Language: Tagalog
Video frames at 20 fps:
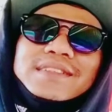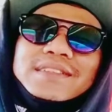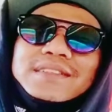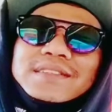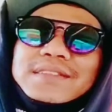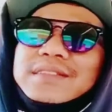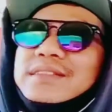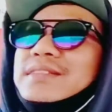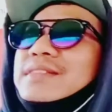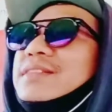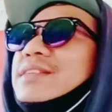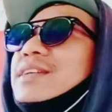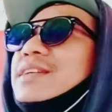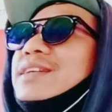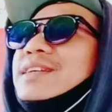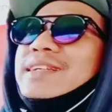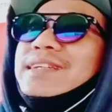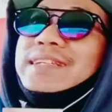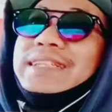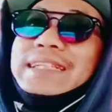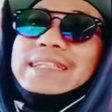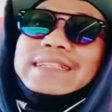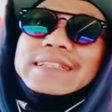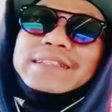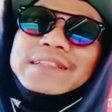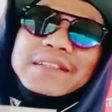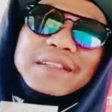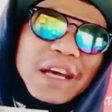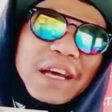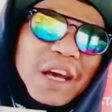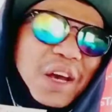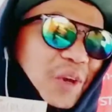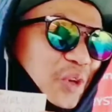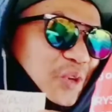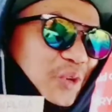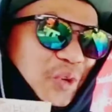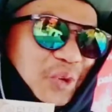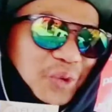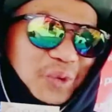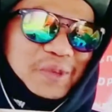bakit di mo nila lakasan?
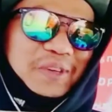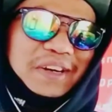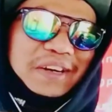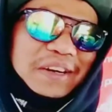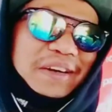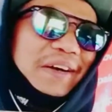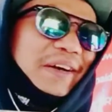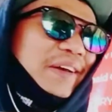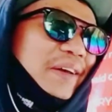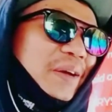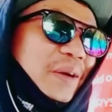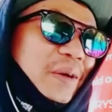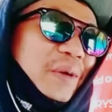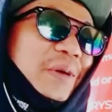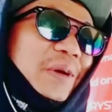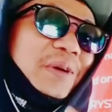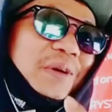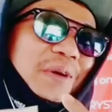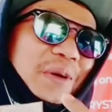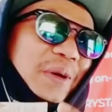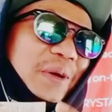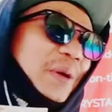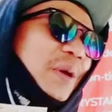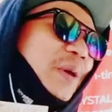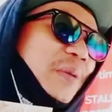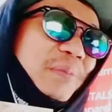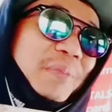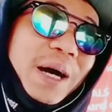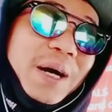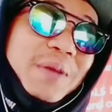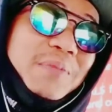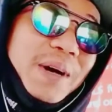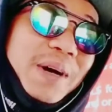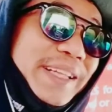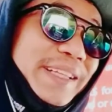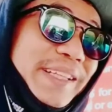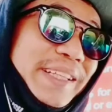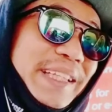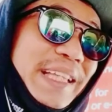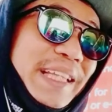Yoko nga. Baka
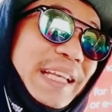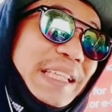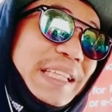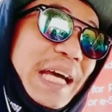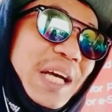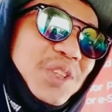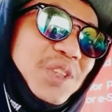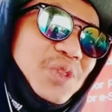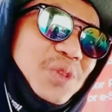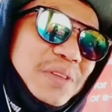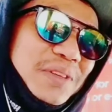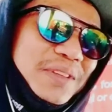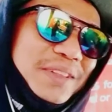marinig nila tayo.